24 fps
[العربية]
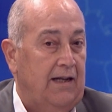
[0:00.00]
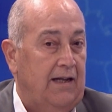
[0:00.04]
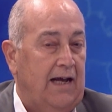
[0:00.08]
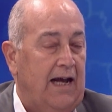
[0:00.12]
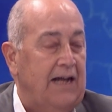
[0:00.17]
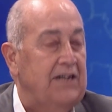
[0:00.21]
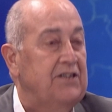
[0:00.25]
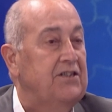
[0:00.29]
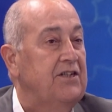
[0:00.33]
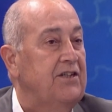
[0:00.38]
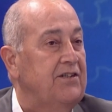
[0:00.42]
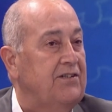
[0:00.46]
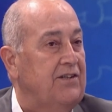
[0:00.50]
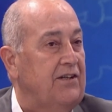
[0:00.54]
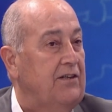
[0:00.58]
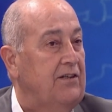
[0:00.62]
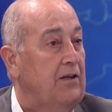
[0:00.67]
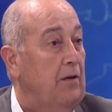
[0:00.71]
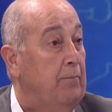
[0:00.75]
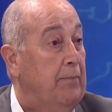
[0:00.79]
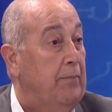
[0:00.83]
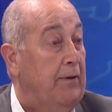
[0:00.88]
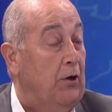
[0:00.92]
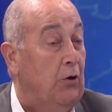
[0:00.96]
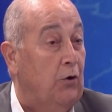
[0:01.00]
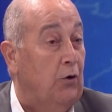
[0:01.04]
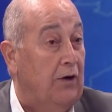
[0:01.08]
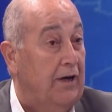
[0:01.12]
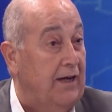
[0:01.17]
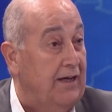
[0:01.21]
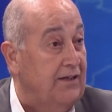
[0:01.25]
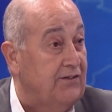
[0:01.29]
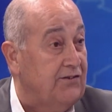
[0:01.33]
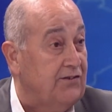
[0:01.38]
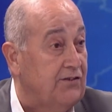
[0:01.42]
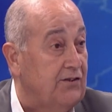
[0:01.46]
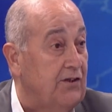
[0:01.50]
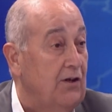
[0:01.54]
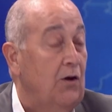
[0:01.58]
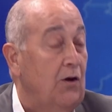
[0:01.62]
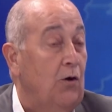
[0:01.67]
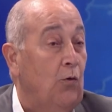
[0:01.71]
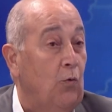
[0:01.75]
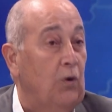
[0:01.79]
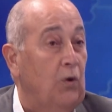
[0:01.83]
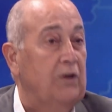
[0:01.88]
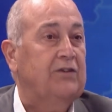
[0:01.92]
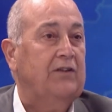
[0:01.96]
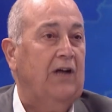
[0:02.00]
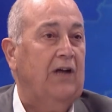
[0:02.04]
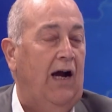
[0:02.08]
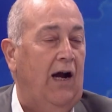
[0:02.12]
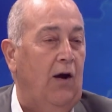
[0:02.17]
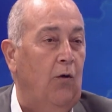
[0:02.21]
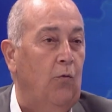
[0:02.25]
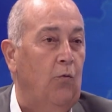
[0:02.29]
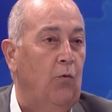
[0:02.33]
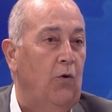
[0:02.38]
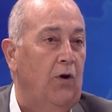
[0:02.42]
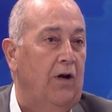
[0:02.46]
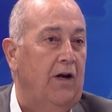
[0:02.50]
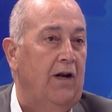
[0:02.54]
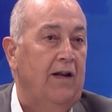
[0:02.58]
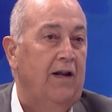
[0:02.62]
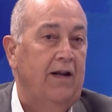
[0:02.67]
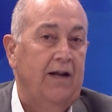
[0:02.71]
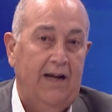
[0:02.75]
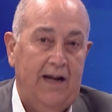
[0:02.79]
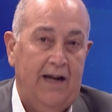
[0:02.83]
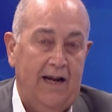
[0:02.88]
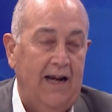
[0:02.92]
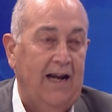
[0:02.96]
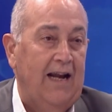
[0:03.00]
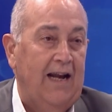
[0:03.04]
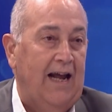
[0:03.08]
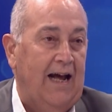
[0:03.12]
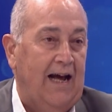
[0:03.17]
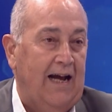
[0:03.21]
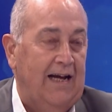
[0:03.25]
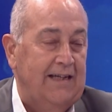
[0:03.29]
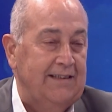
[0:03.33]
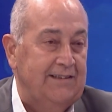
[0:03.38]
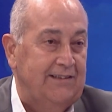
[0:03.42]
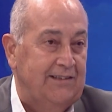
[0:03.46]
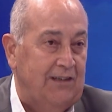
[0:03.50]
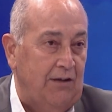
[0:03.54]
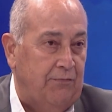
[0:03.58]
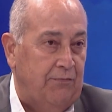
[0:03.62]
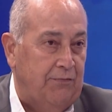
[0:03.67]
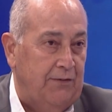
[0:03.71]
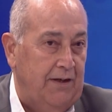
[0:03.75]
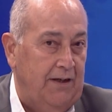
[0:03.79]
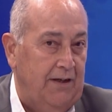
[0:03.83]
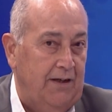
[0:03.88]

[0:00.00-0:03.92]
اجهزه البي او اس والتحول الى الدفع